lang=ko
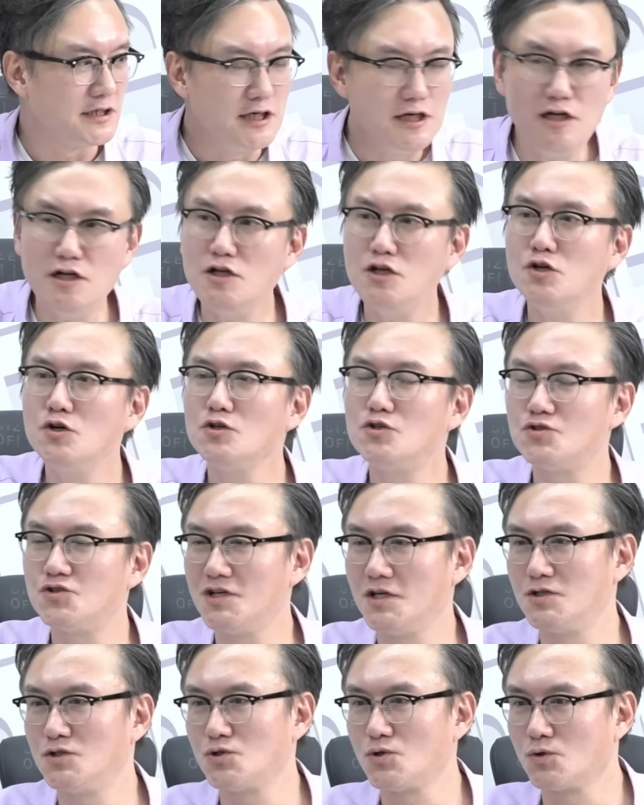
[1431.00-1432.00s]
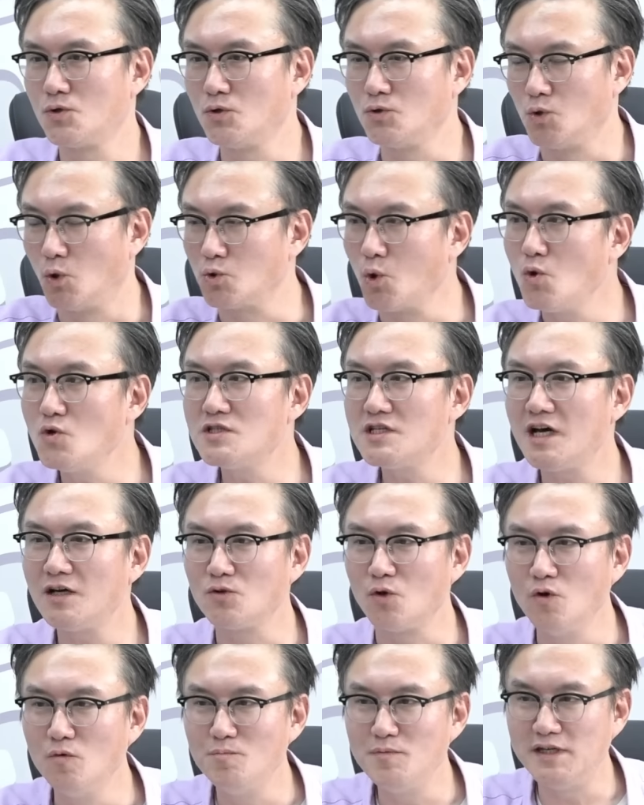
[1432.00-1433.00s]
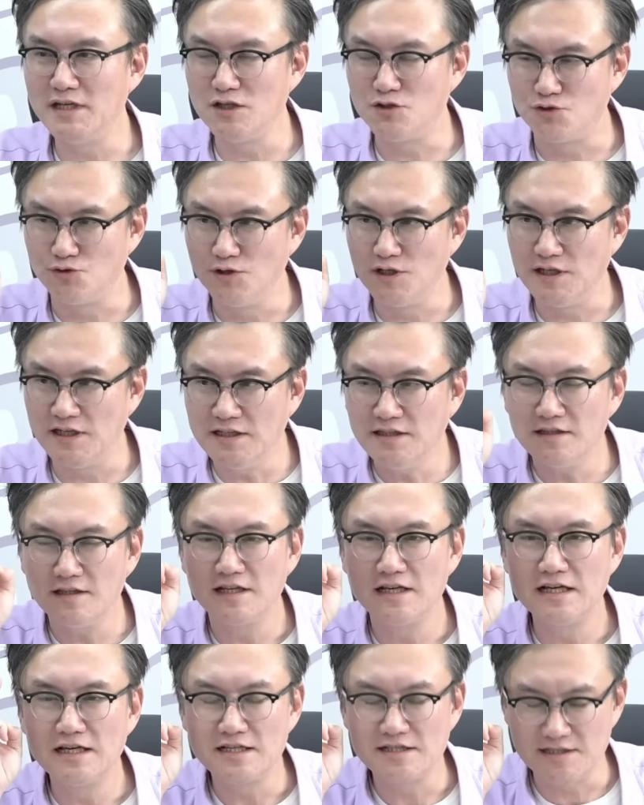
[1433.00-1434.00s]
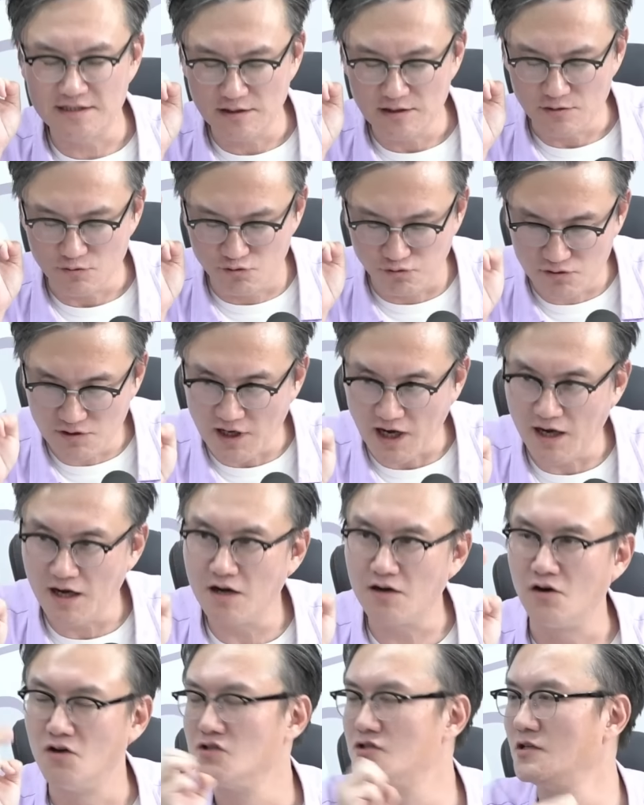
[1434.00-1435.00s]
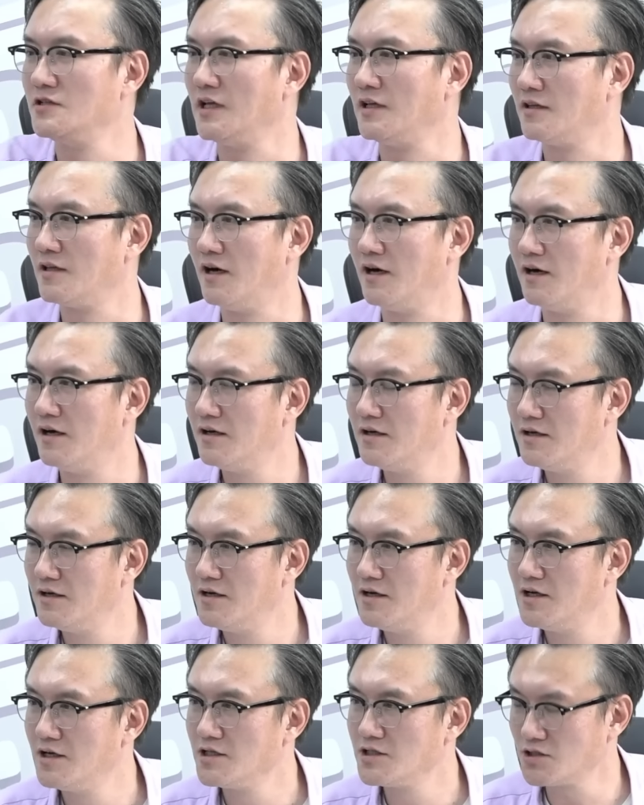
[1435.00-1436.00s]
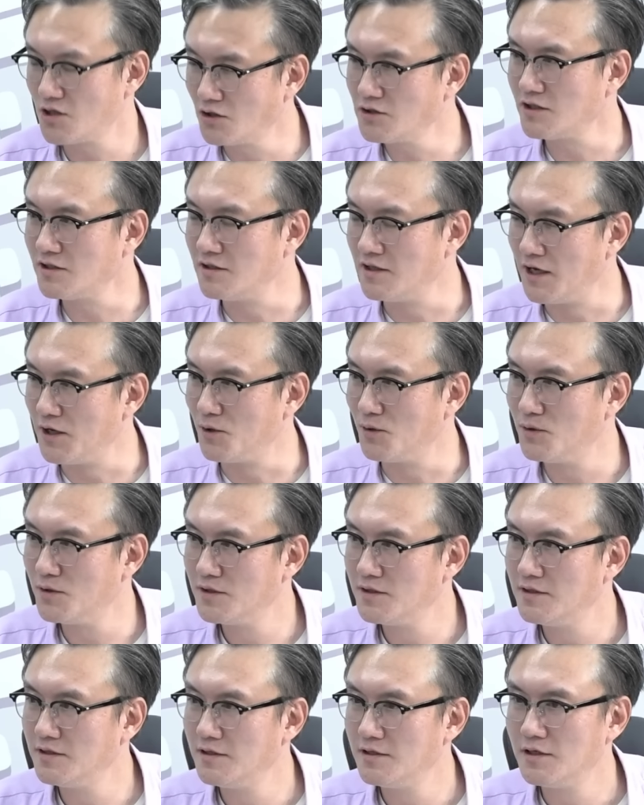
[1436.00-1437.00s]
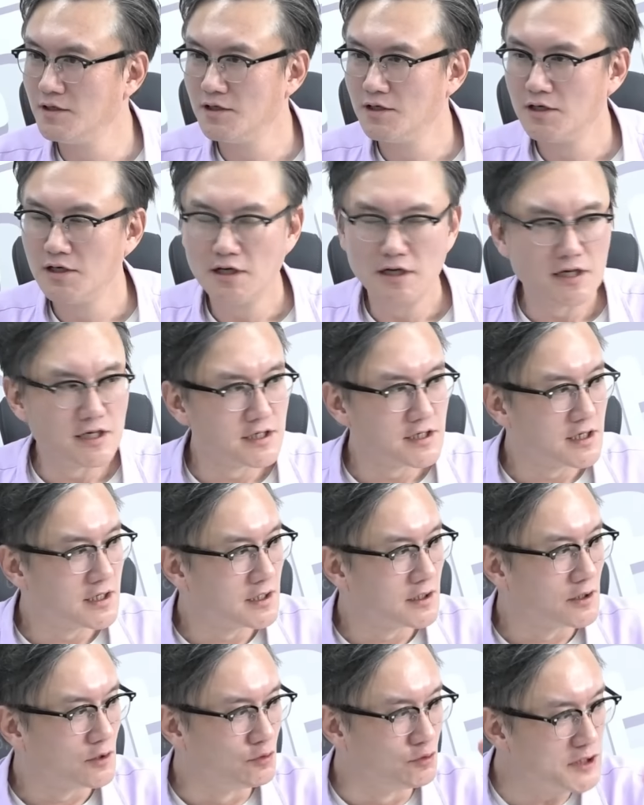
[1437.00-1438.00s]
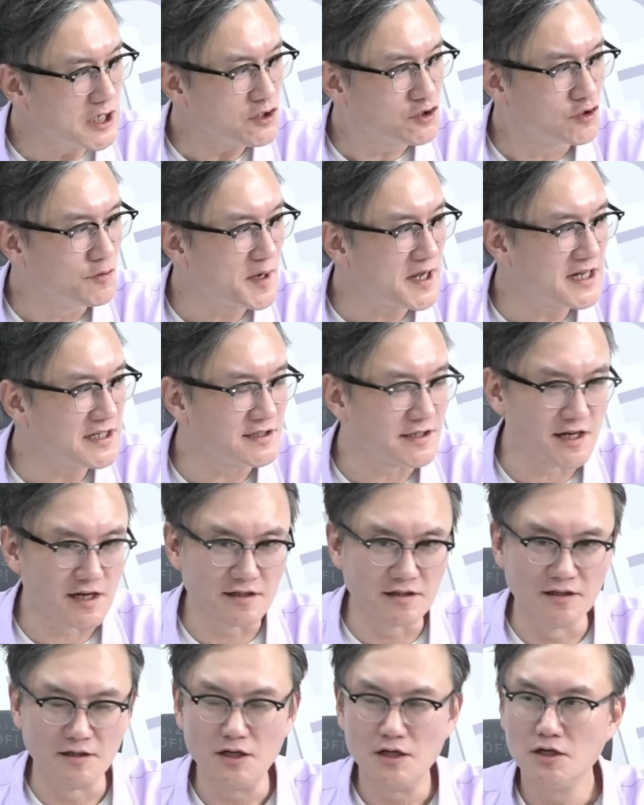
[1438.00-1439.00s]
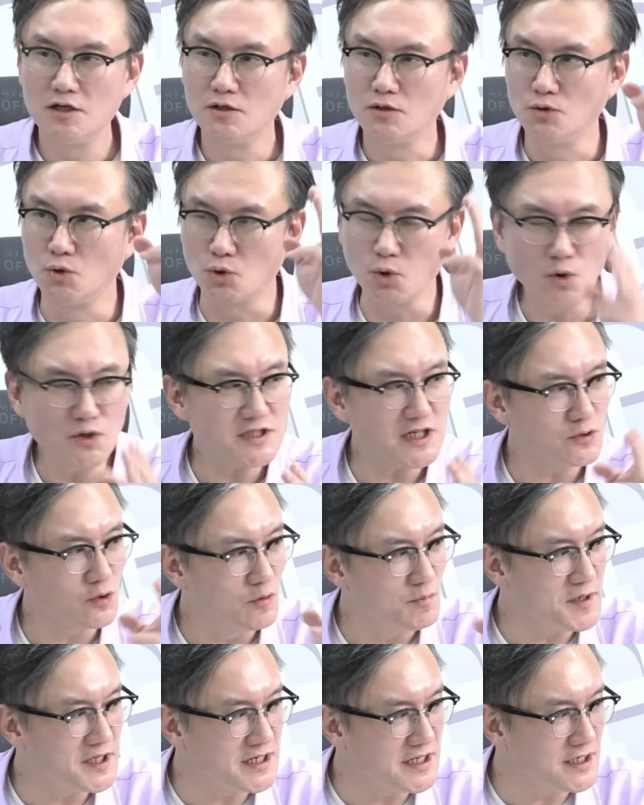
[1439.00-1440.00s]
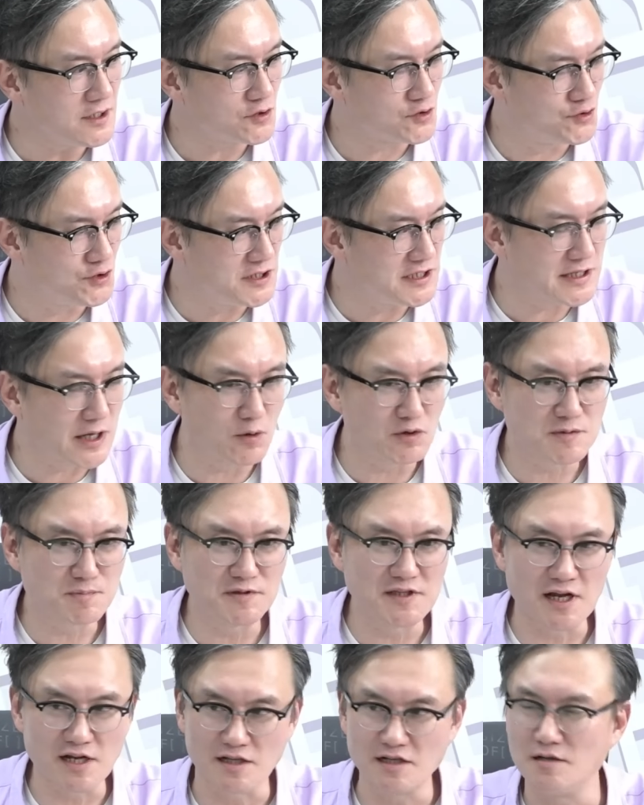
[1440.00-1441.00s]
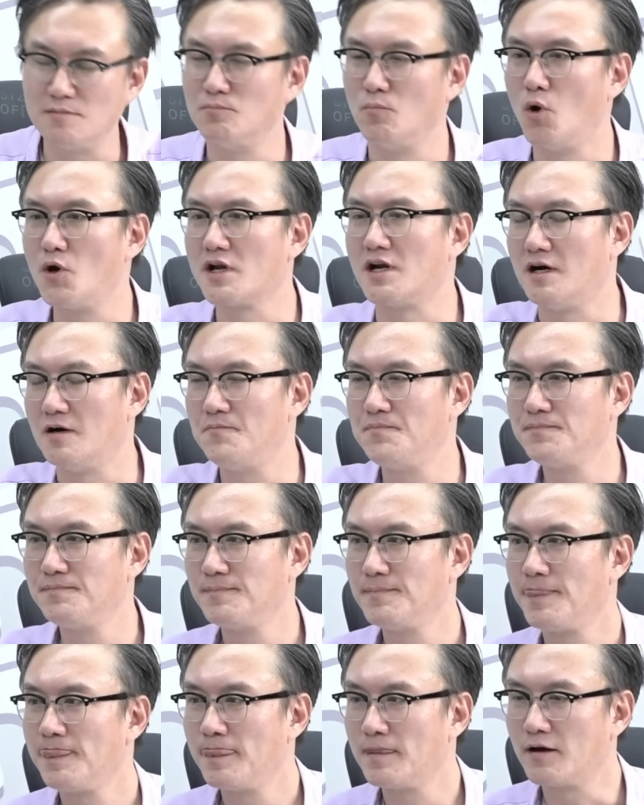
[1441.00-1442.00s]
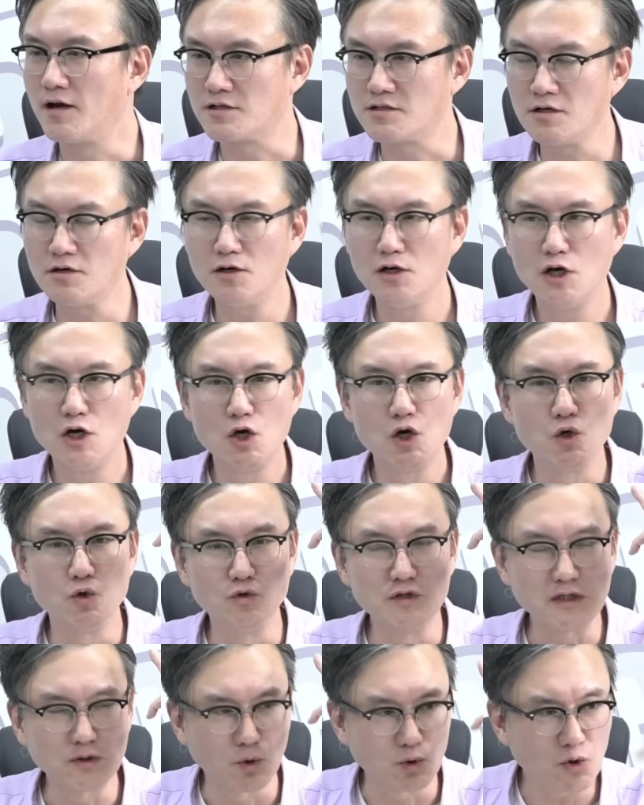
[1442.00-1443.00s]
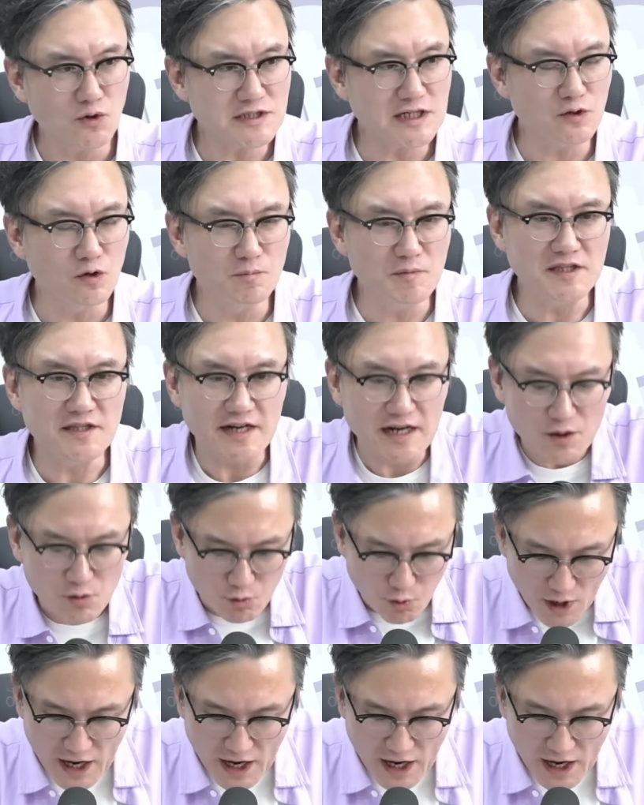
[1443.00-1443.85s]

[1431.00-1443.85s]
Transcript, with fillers: 인류 최초로 노동자 농민이 주인인 국가가 건설됐다 음. 선언을 해요. 음. 음. 우리 주변에 있는 나라들 노동자 농민이 주인이 되고 싶은 나라들 모여라. 그래서 우리 노동자 농민들의